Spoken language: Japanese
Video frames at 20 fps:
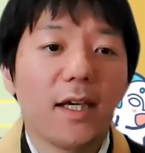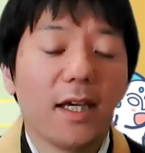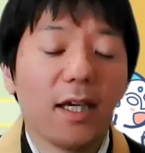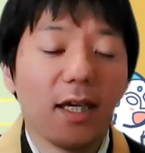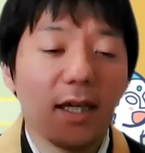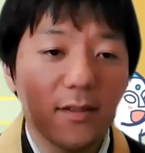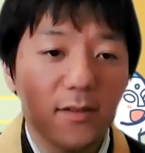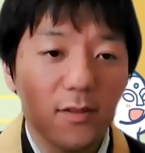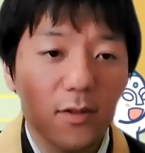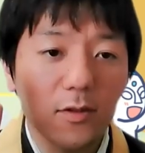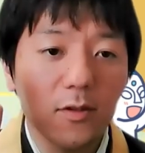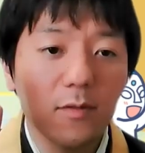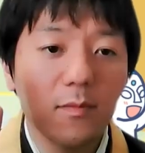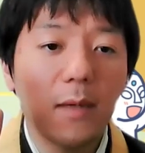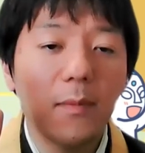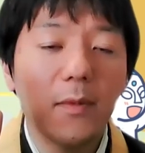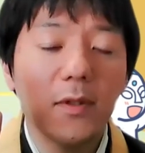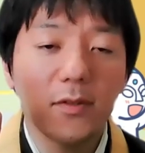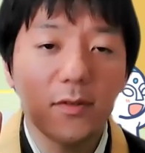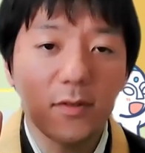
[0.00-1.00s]
えその
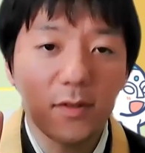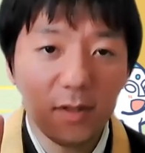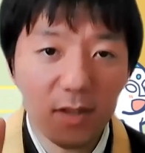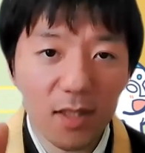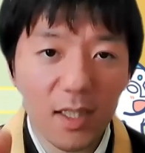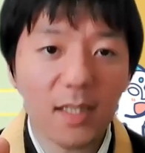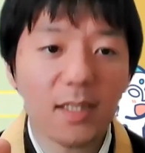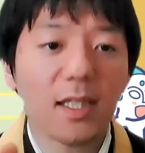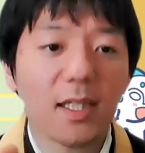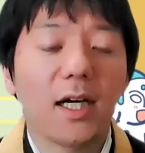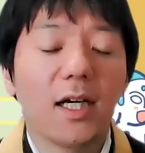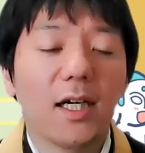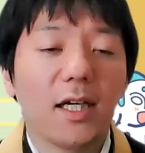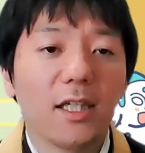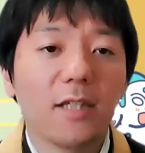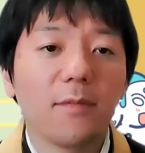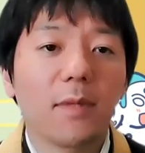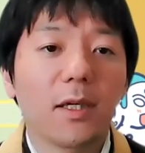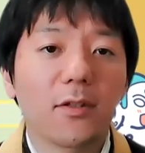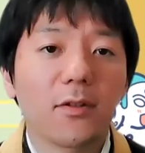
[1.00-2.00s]
ままの姿、
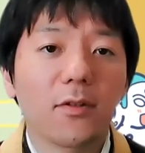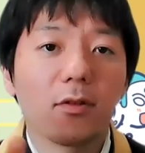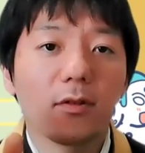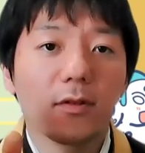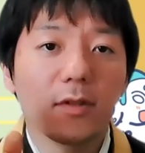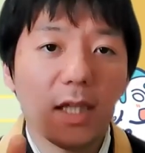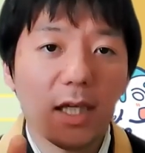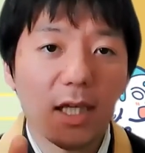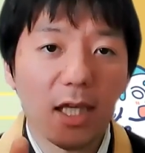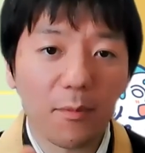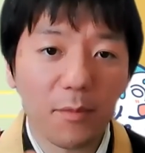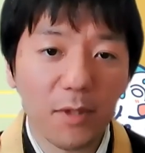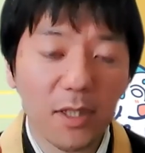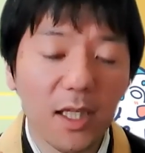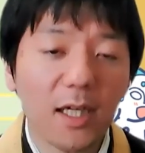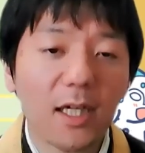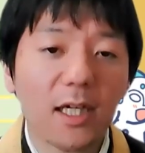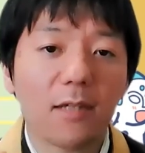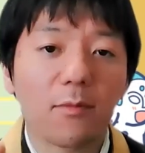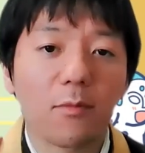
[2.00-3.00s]
今の悩み
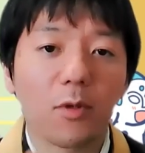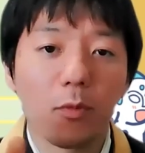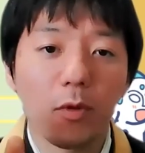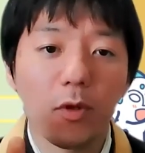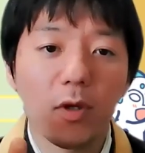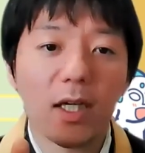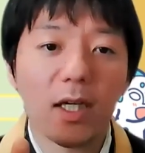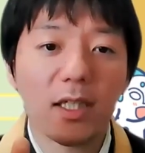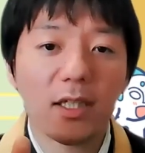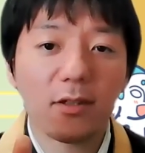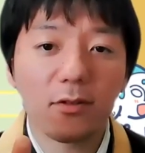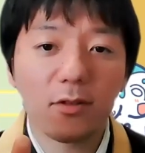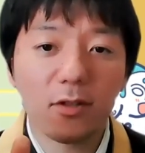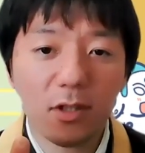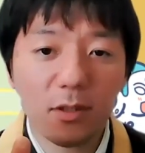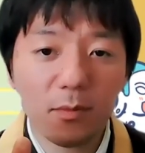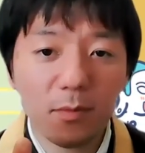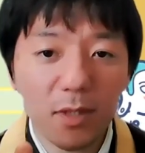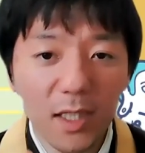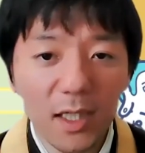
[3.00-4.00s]
ながらももがき苦
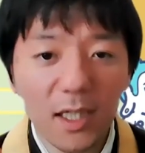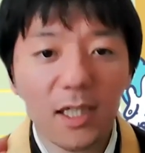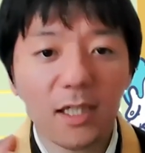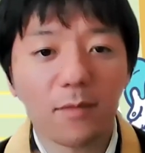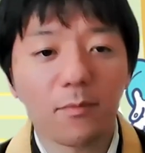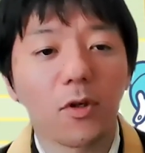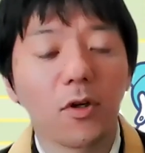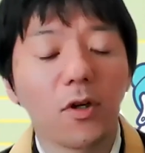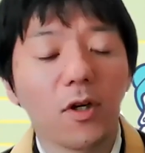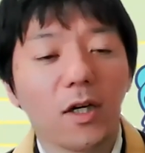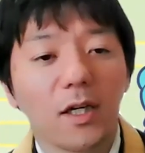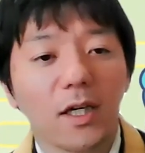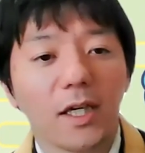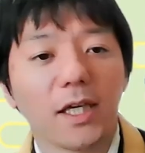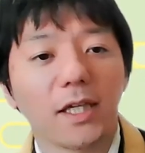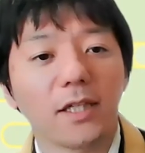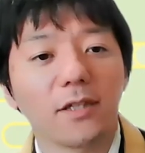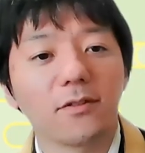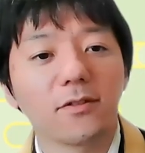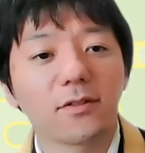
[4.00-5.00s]
しみながらも、
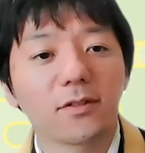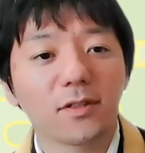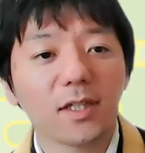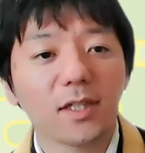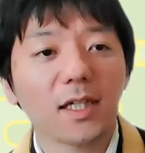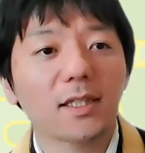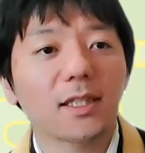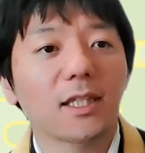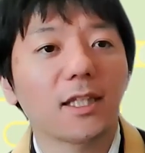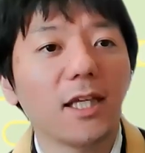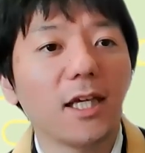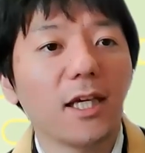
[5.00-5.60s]
えいる姿